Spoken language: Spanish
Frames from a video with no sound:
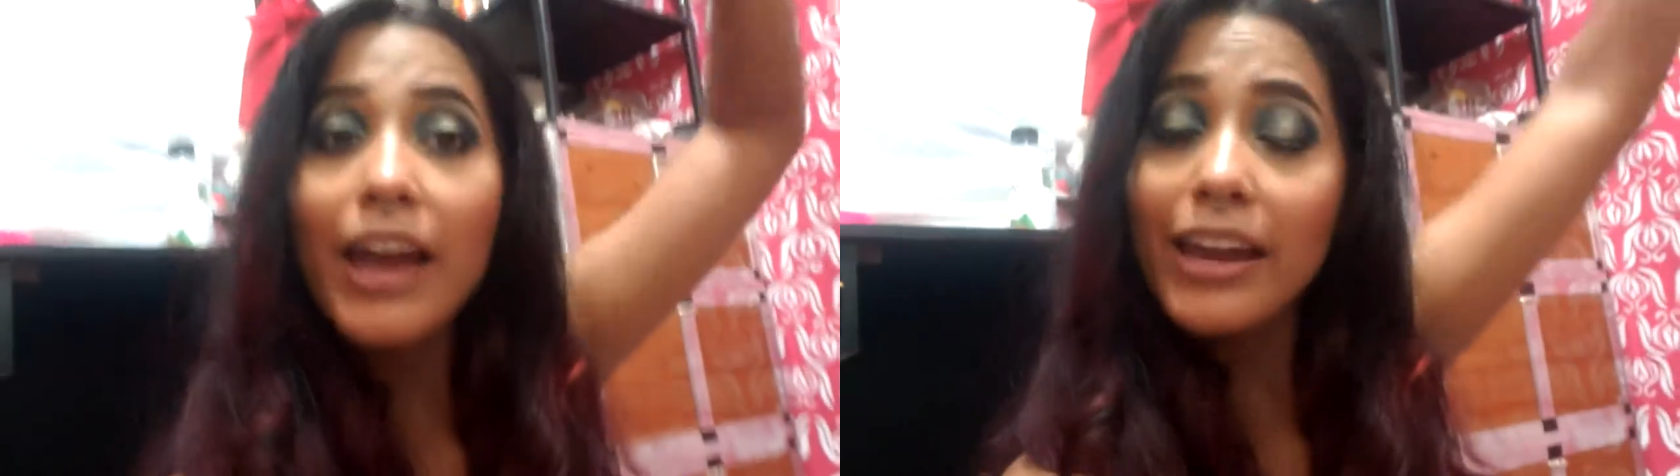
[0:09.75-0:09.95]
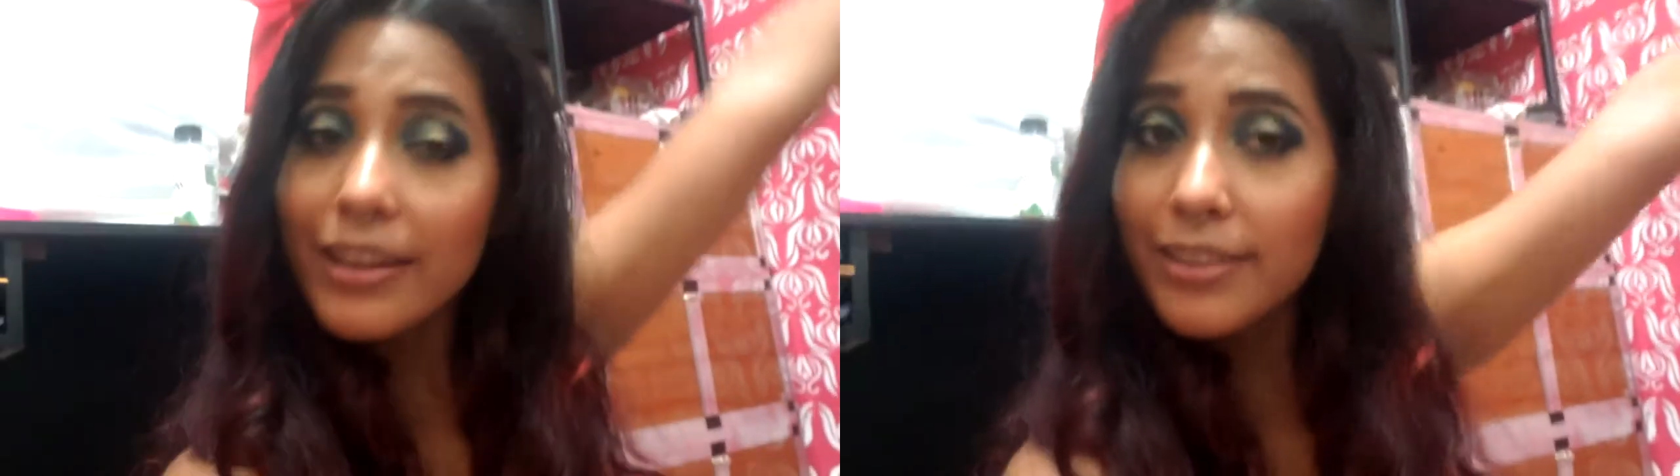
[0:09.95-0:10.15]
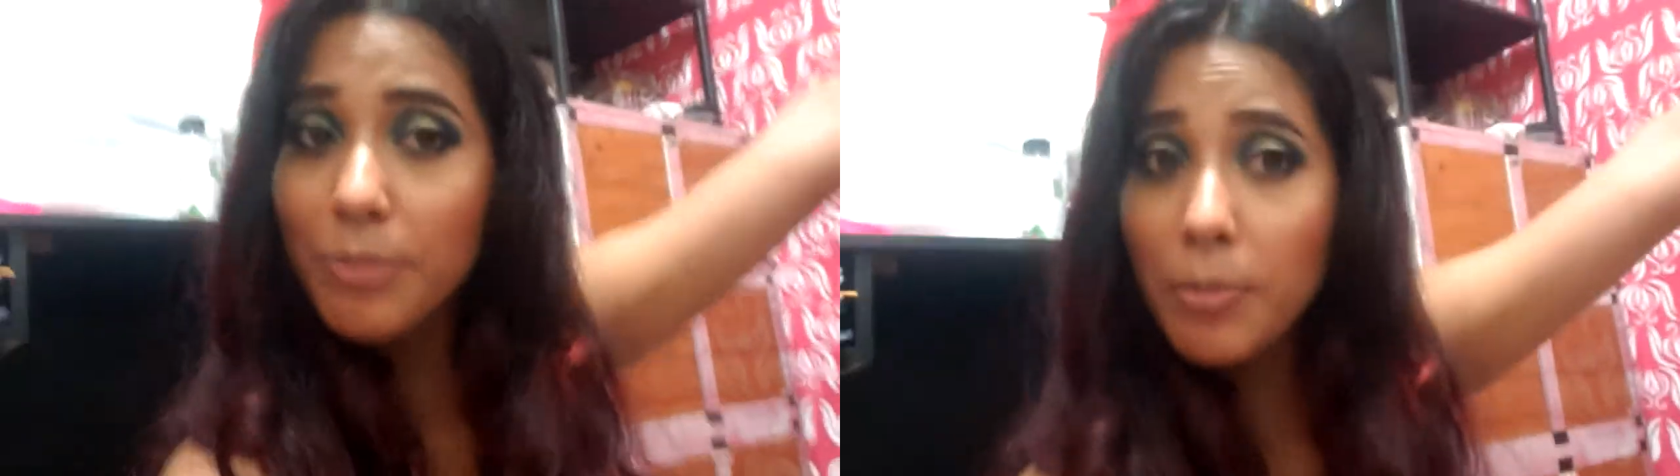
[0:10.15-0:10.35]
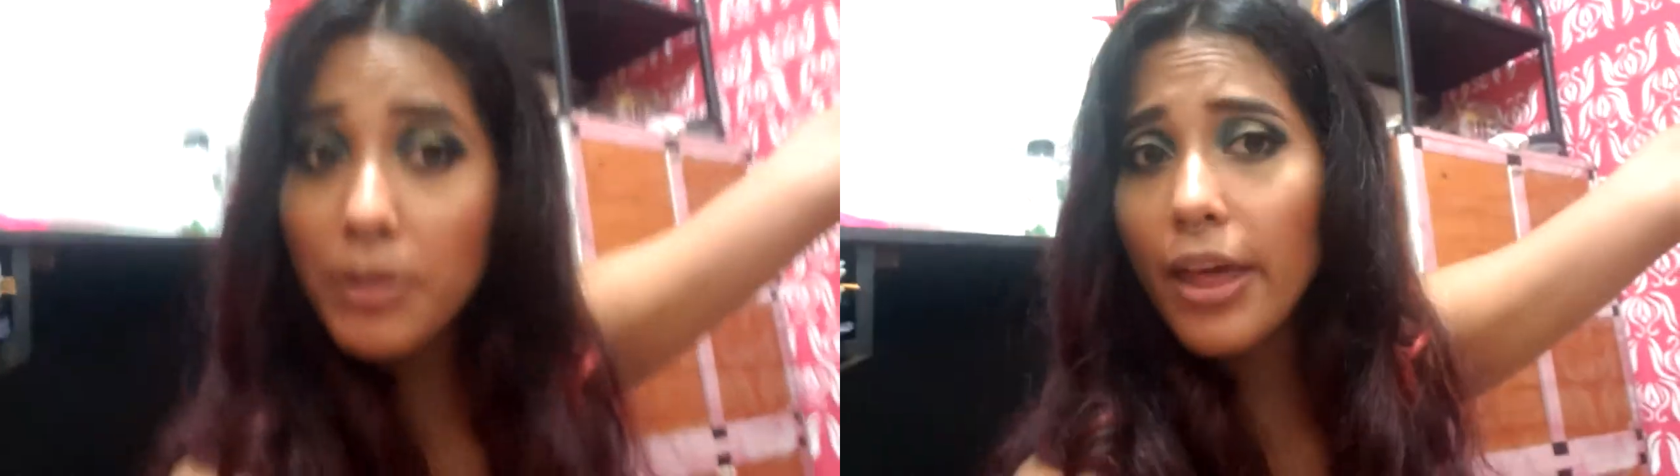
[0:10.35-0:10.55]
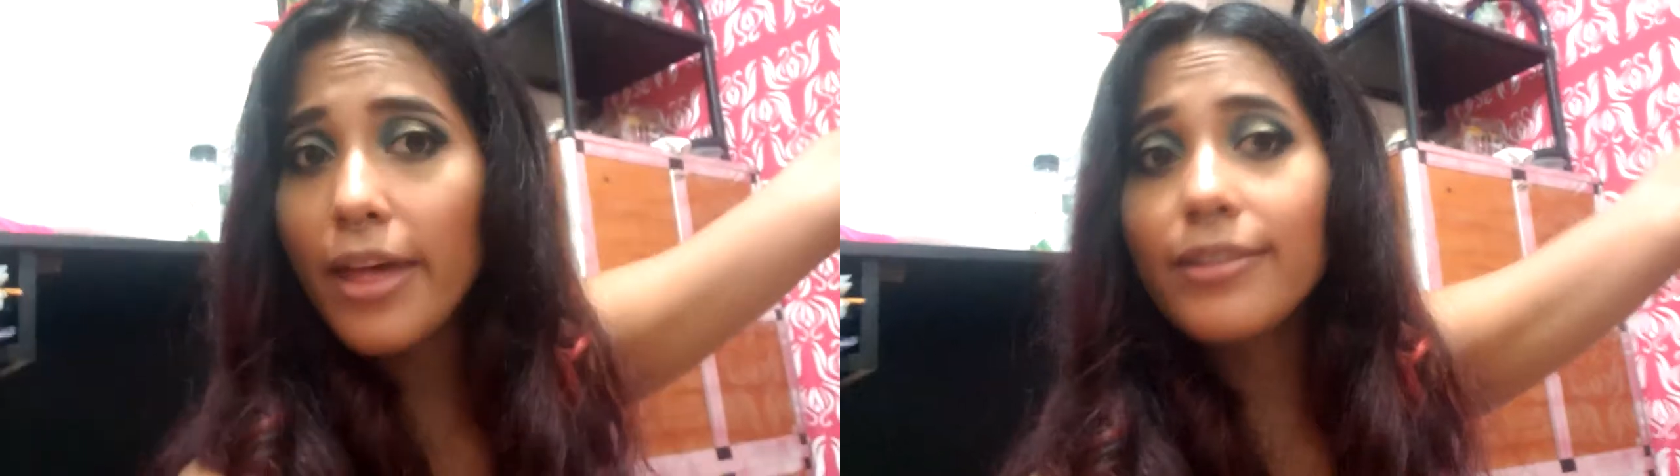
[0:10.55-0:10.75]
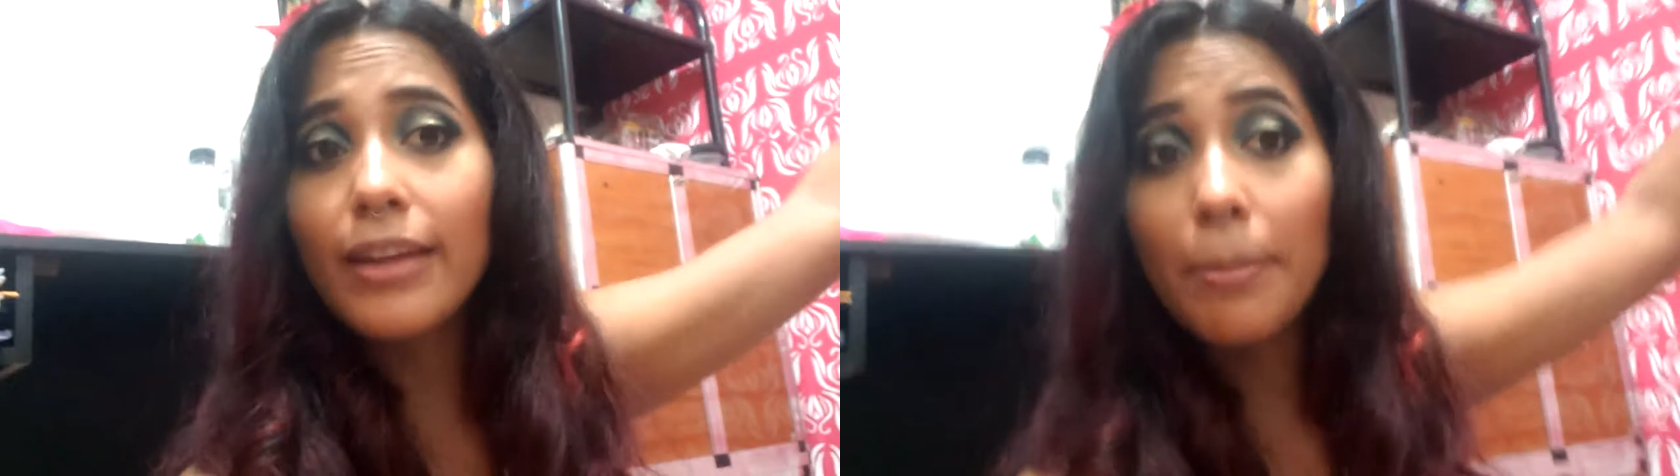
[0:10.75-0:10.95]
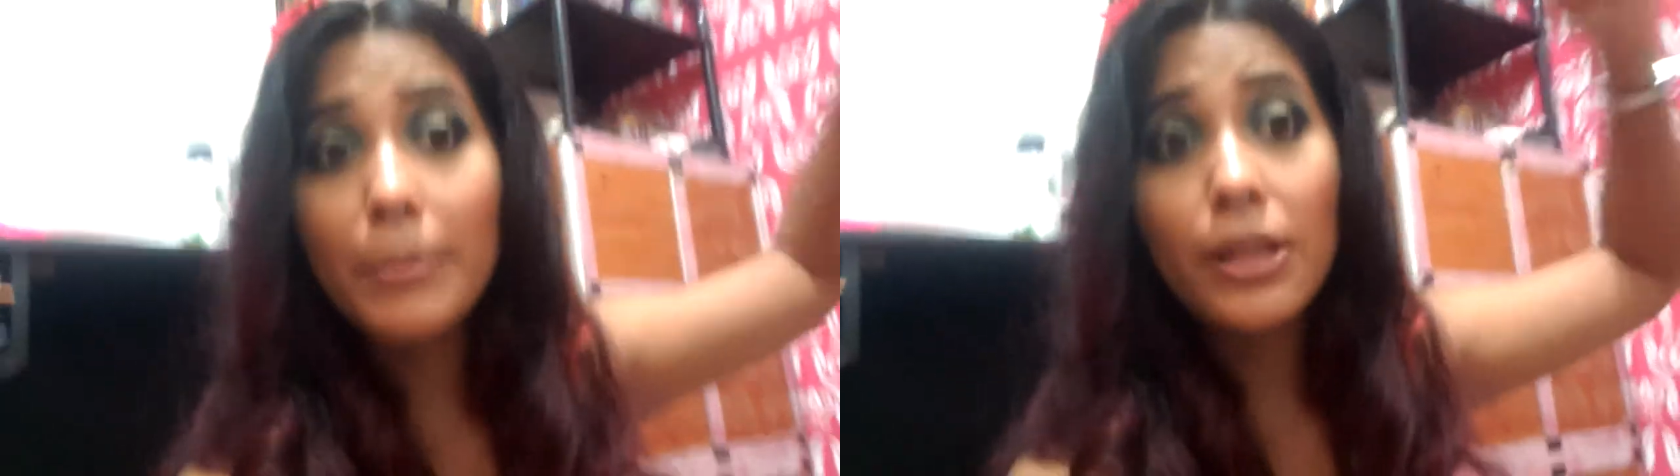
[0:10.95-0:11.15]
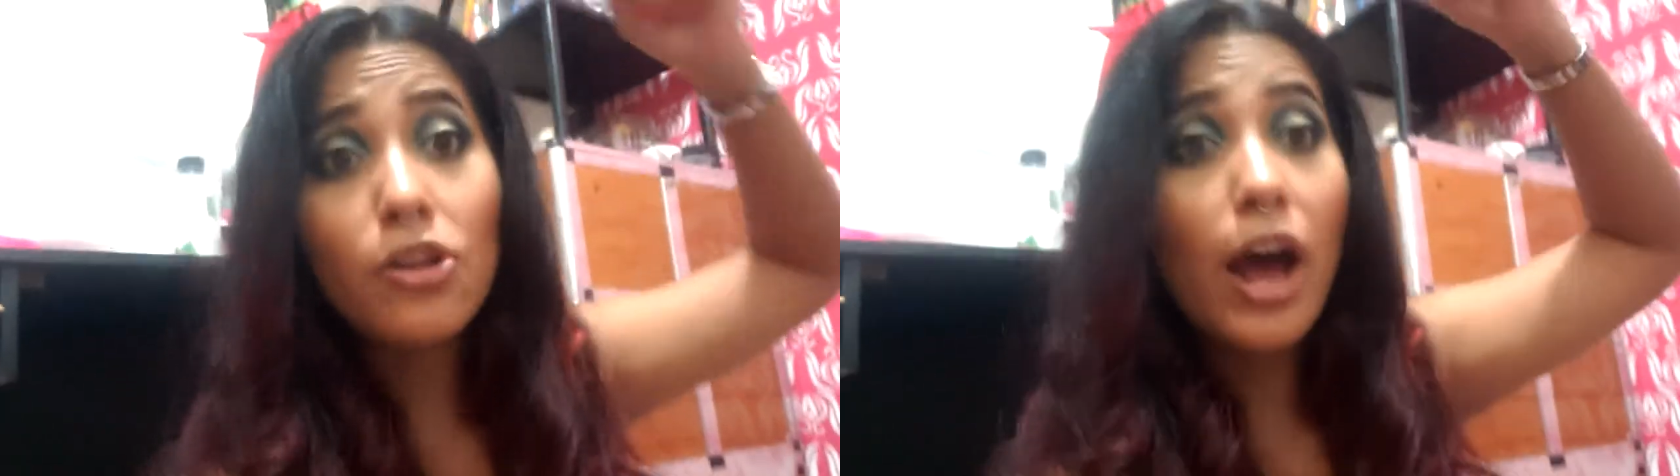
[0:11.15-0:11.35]
En este momento están
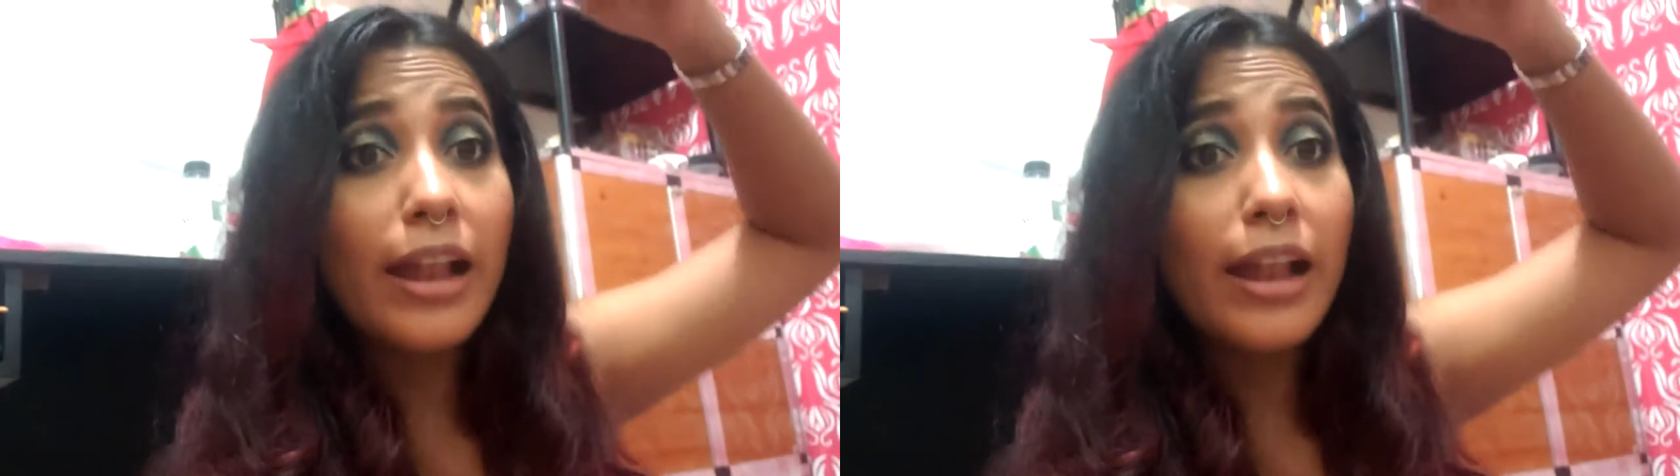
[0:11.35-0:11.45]
viendo